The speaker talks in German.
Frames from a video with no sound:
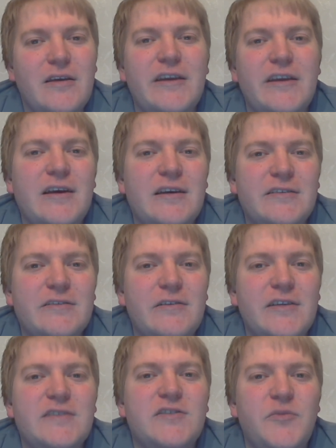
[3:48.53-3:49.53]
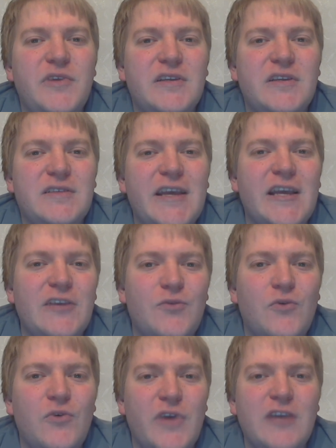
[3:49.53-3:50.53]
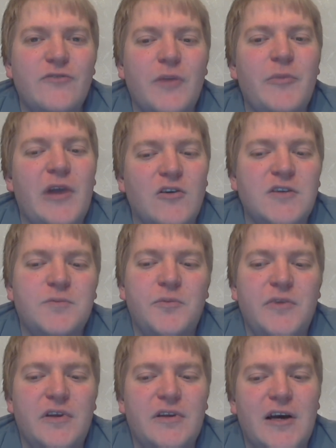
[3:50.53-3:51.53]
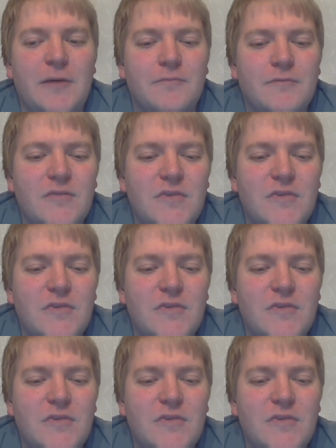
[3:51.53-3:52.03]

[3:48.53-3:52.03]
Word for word: Jeder soll das zumindest irgendwo irgendwann mal ausprobiert haben.